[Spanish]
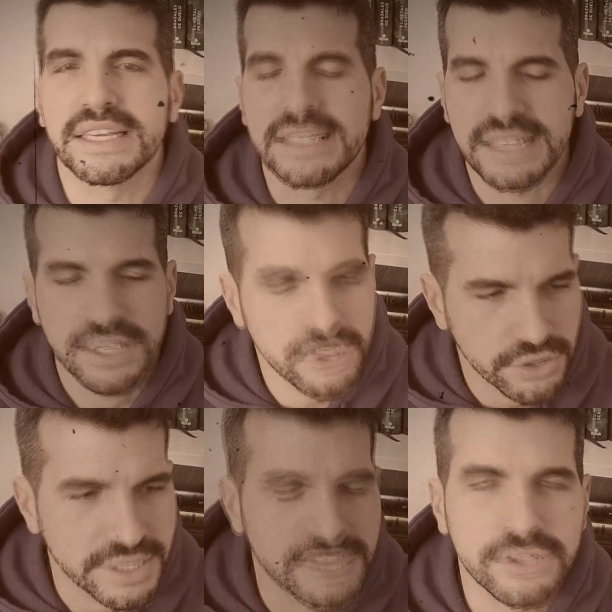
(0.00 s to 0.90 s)
eh,
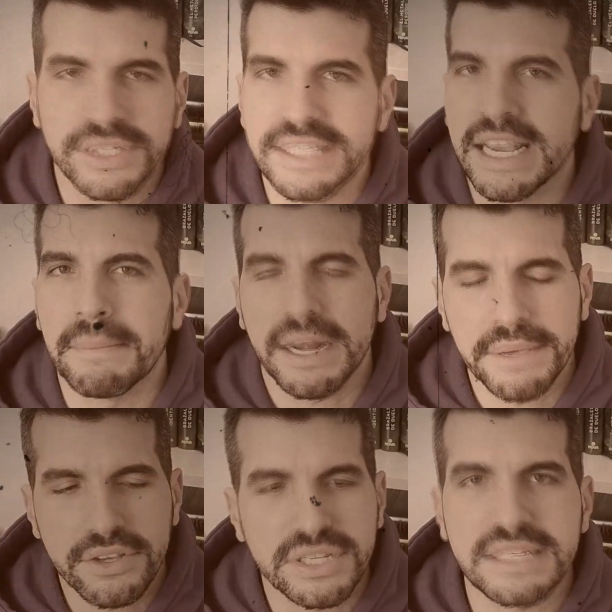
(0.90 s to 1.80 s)
señor, son tres chicas
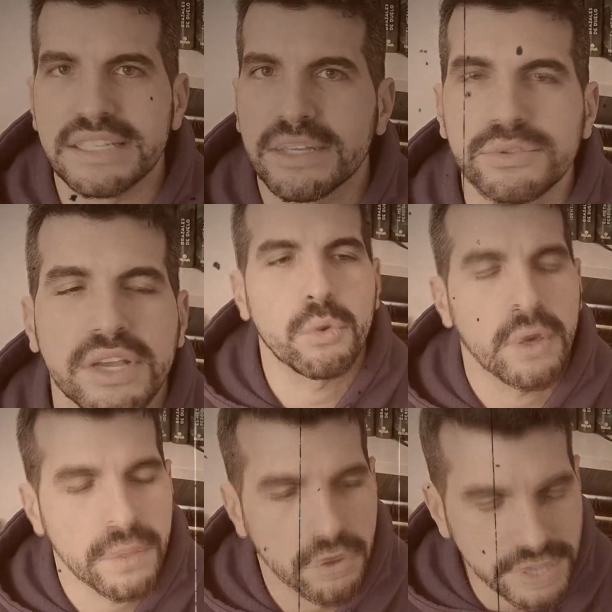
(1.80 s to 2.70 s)
maravillosas y está usted
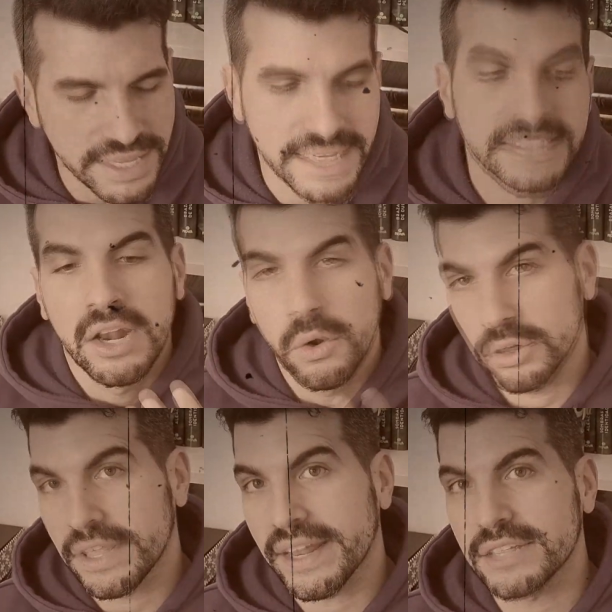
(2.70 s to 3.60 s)
jugando con ellas. Luego
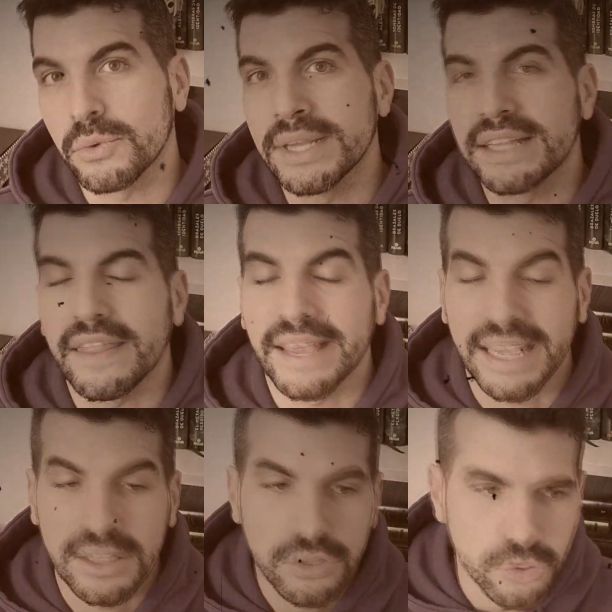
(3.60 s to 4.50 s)
te darás cuenta de
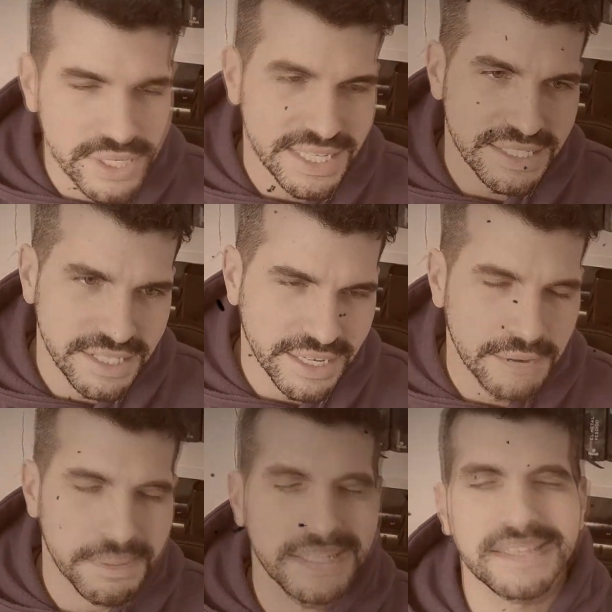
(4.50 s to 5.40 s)
que no es así
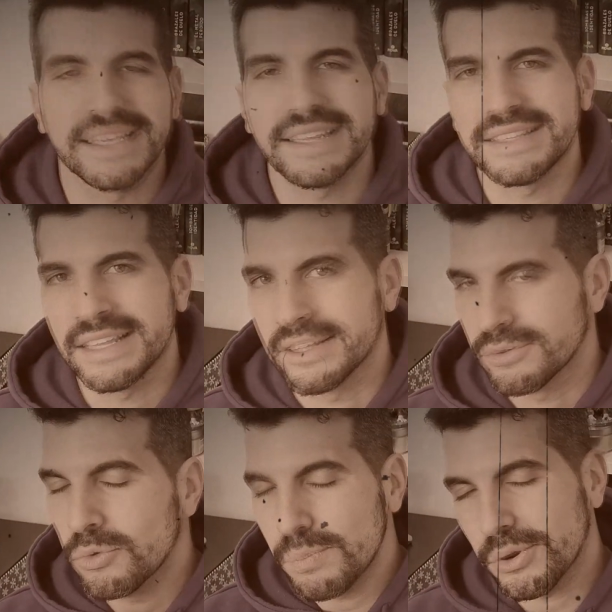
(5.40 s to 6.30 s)
realmente, tiene
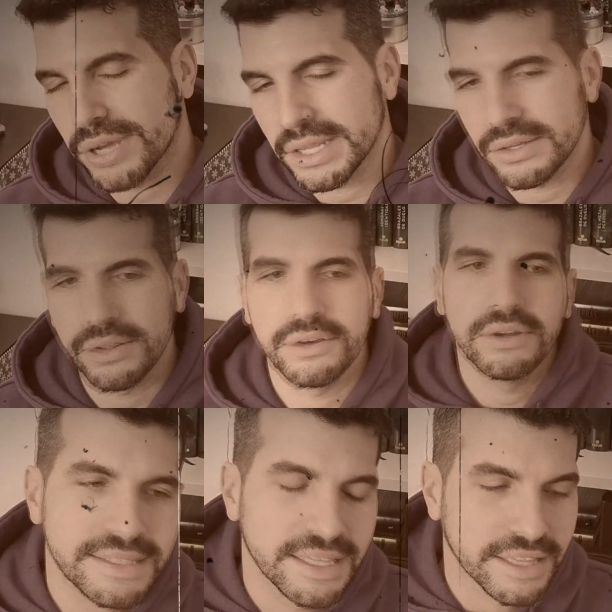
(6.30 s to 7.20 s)
un porqué todo,
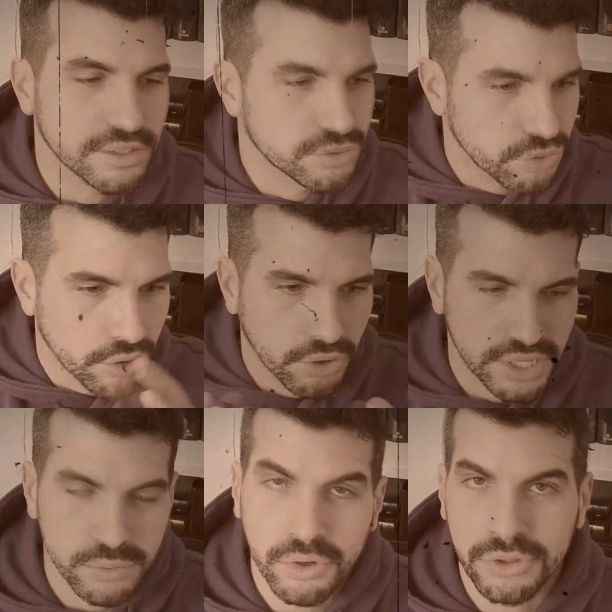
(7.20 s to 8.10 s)
tiene todo lo que
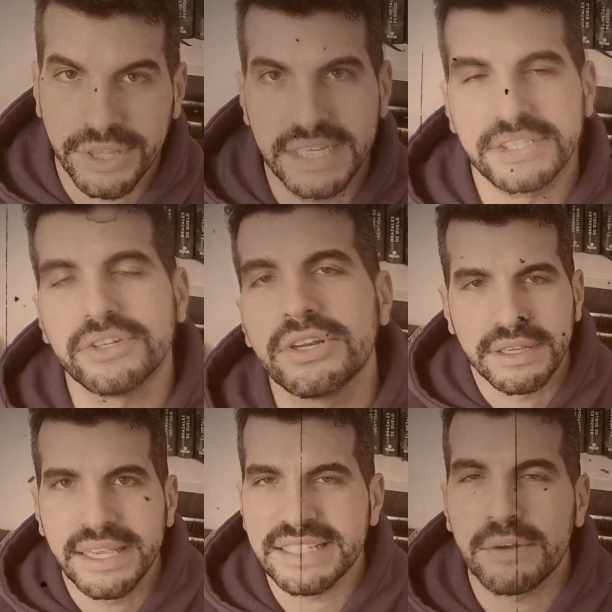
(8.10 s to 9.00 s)
es un contexto
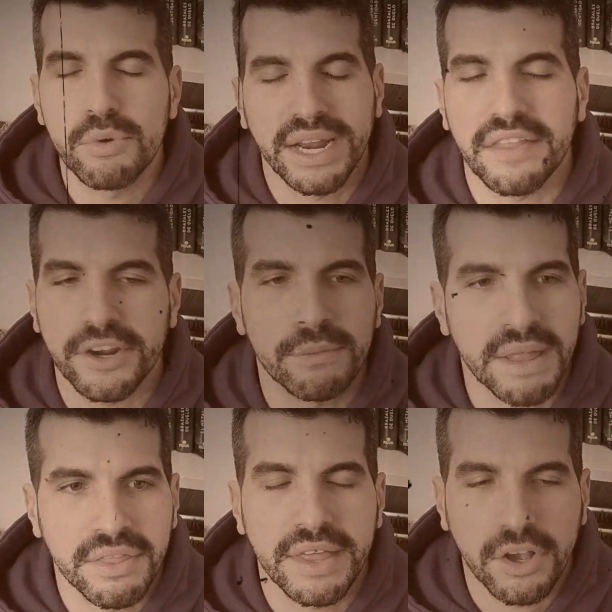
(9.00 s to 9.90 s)
y esta mujer hace
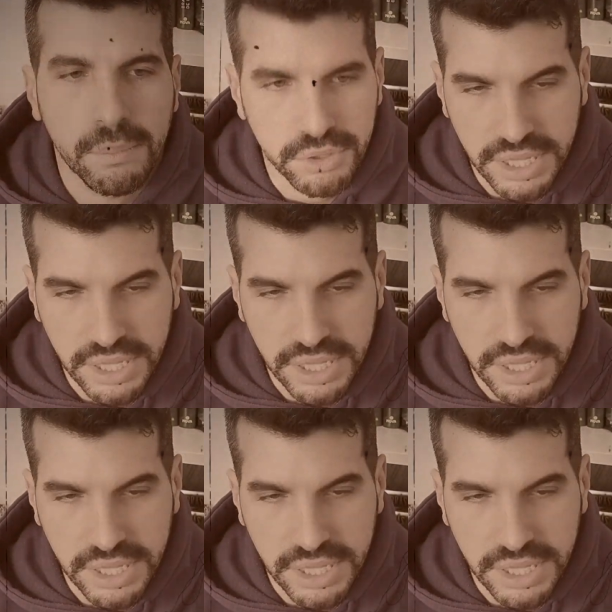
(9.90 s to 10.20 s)
romance como